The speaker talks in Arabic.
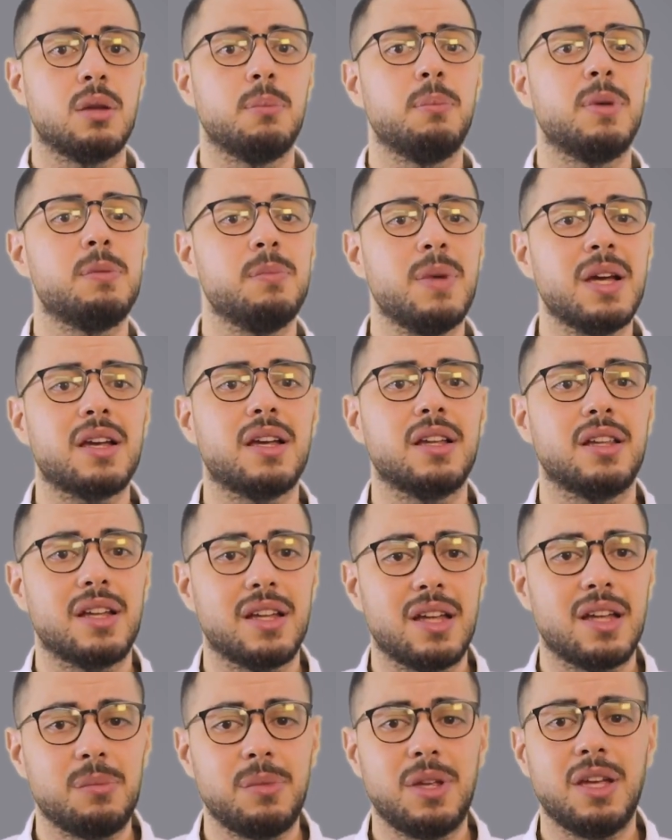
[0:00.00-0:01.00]
بتمكن
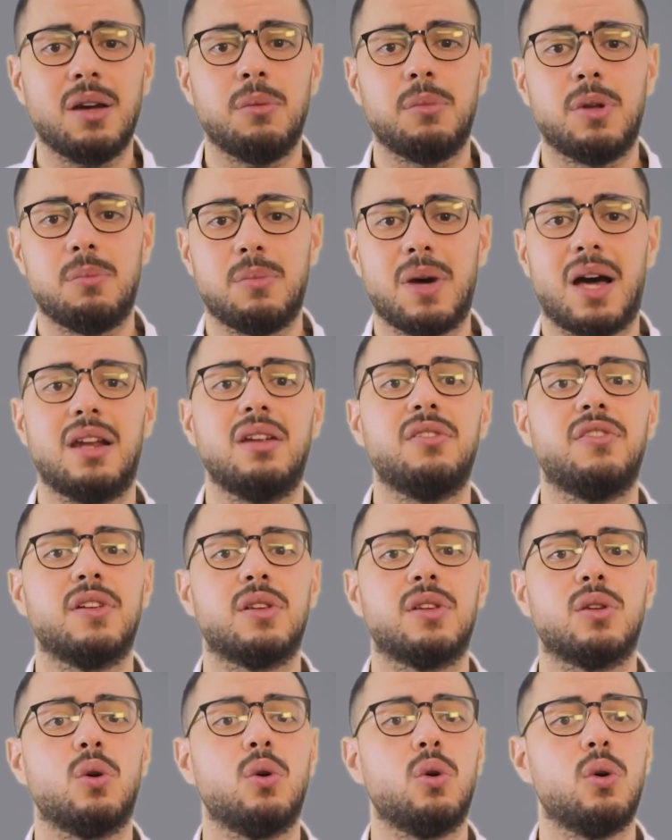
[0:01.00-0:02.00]
الجميع من
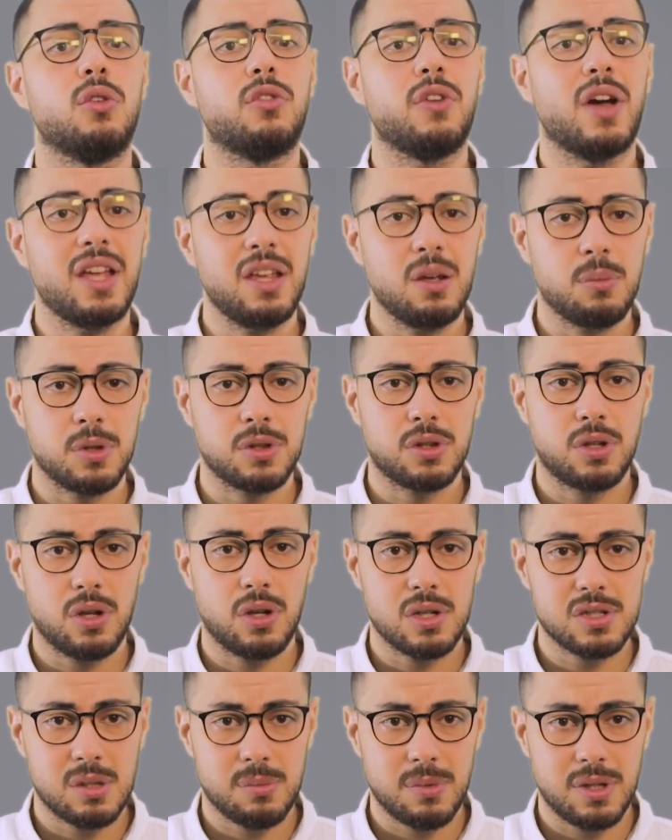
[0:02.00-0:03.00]
معرفة هو في أي
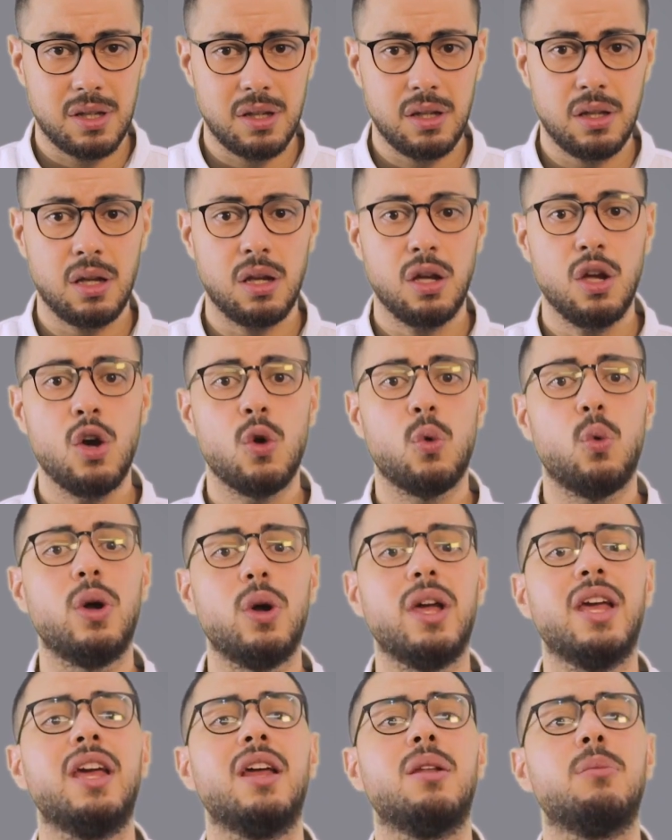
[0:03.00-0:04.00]
منطقة زمنية
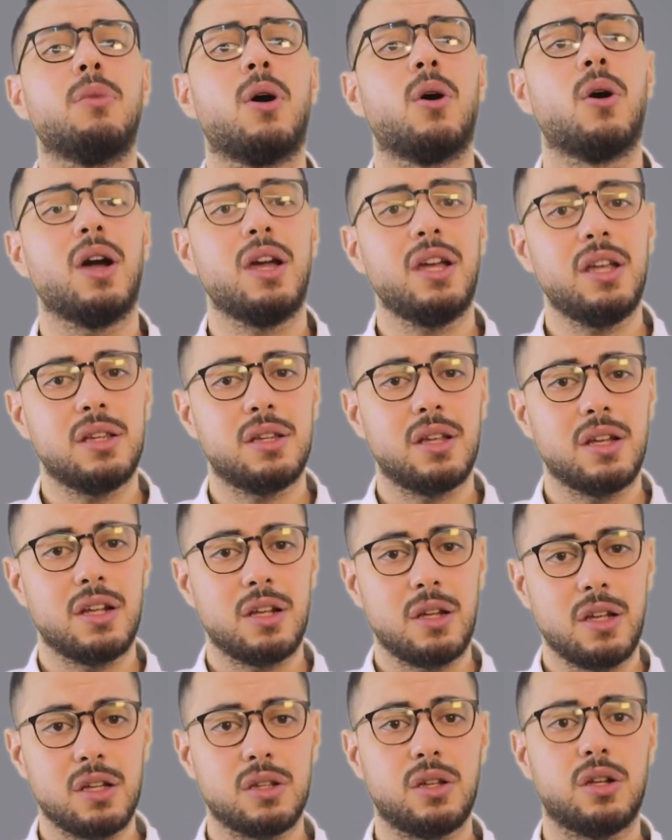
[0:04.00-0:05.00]
وإيه المواعيد
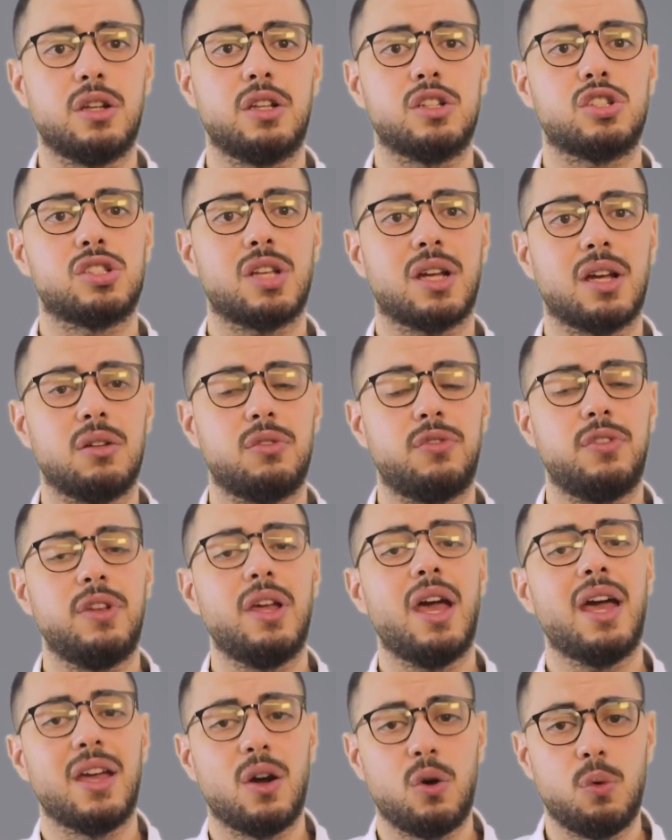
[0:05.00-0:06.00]
اللي يقدر يشتغل
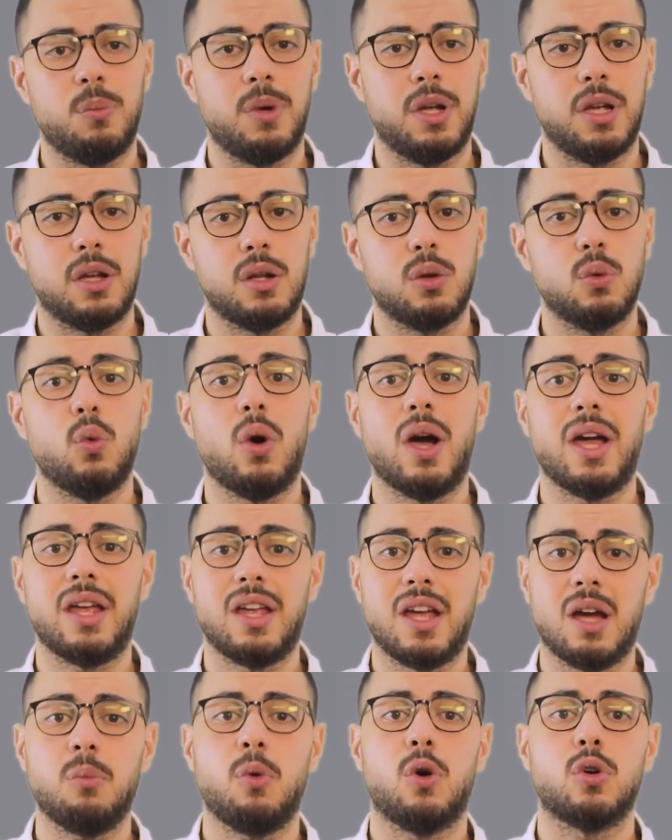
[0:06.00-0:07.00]
فيها يوميا
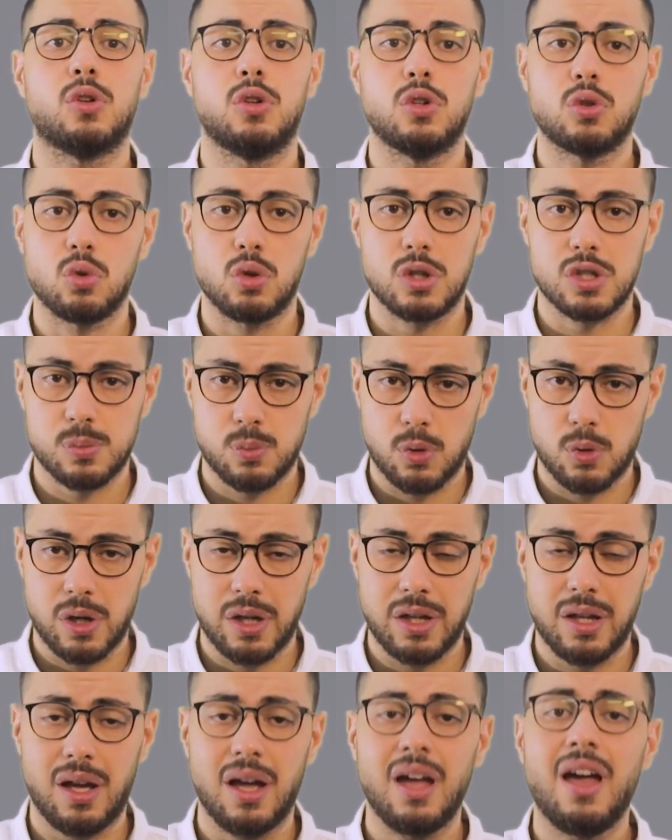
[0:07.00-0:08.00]
وأيام عطلته
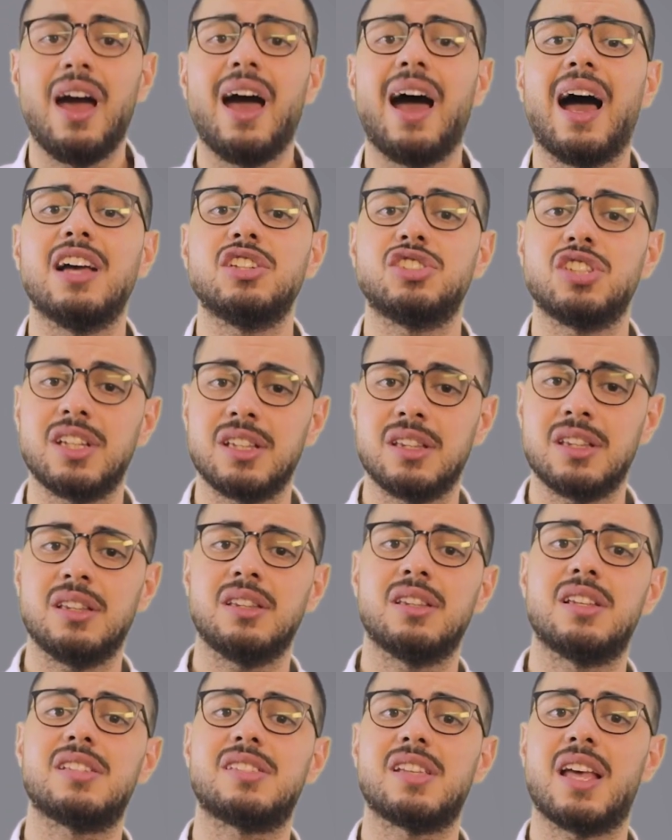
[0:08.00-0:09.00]
الأسبوعية عشان
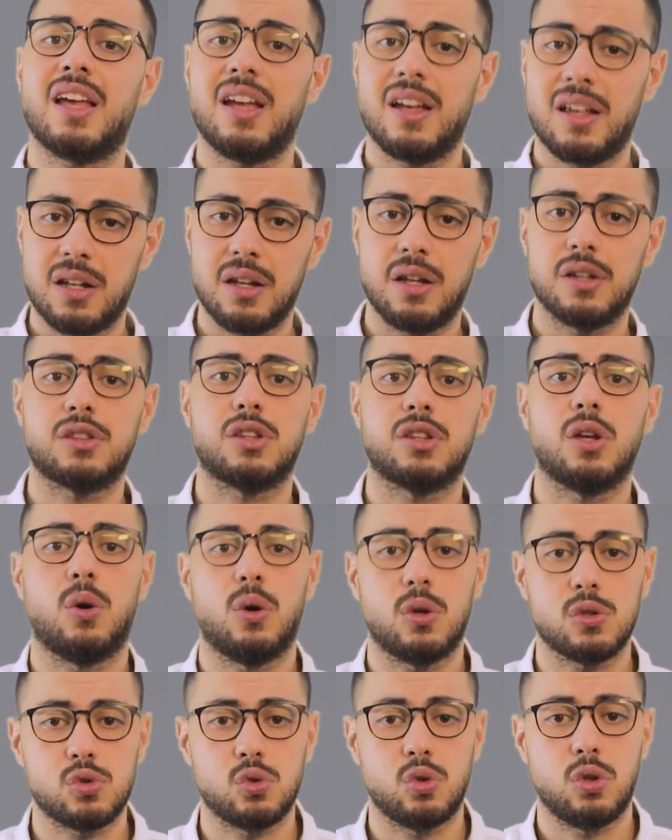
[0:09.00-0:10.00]
تسهل
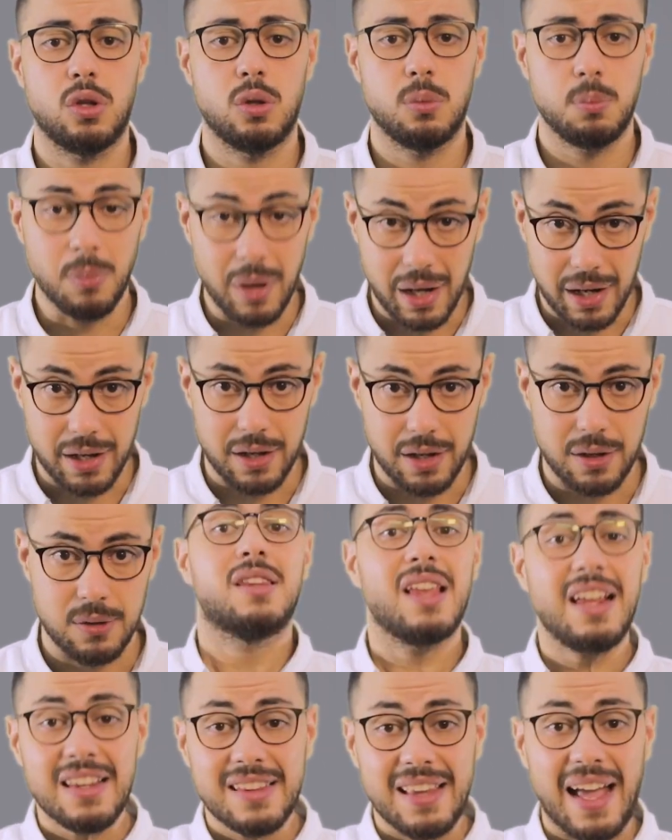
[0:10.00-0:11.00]
التواصل معاه
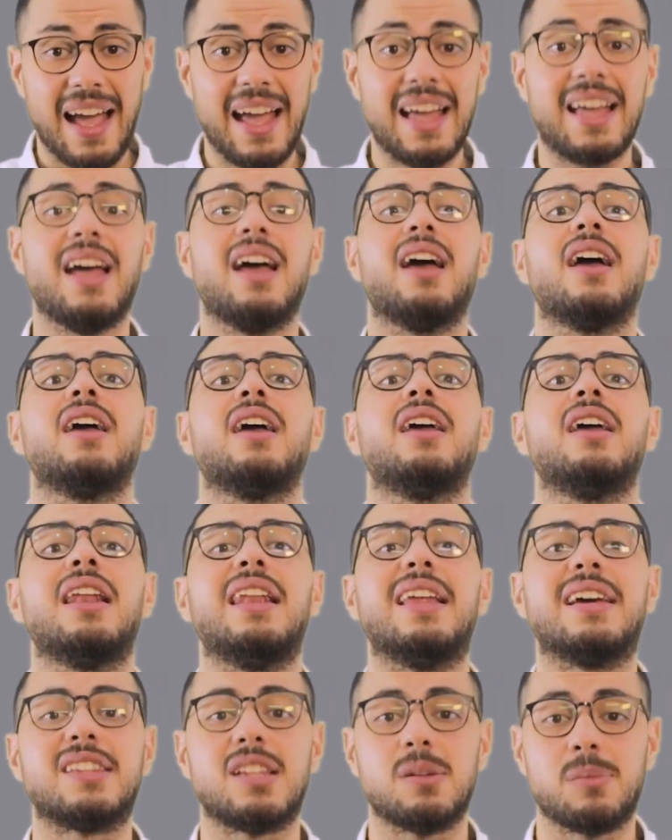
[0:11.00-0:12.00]
تالت حاجة هي
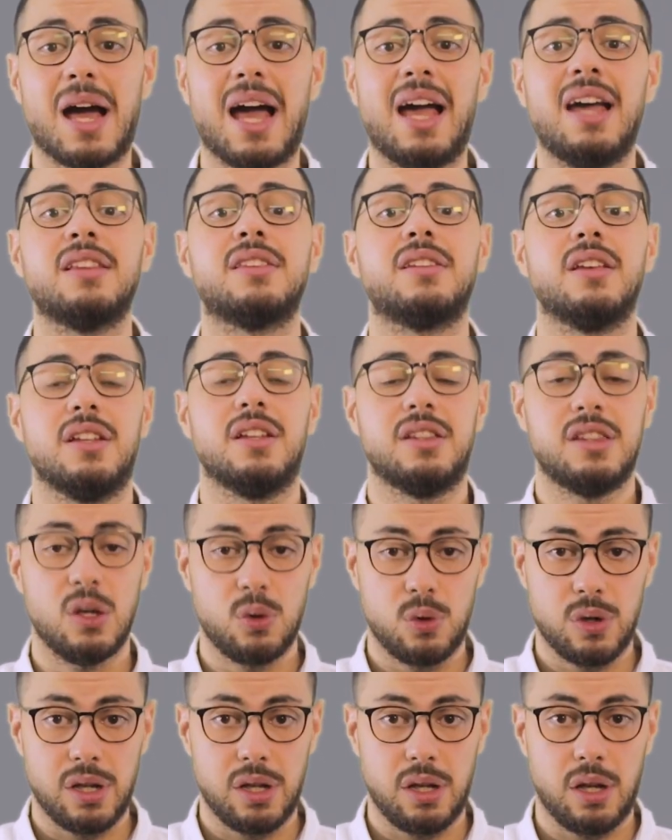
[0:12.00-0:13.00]
الاجتماعات
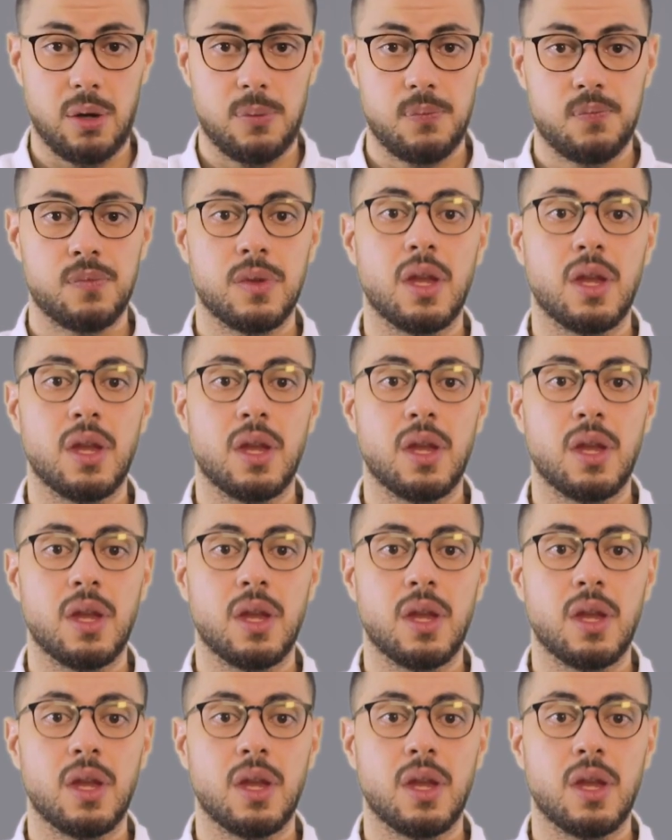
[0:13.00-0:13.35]
الدورية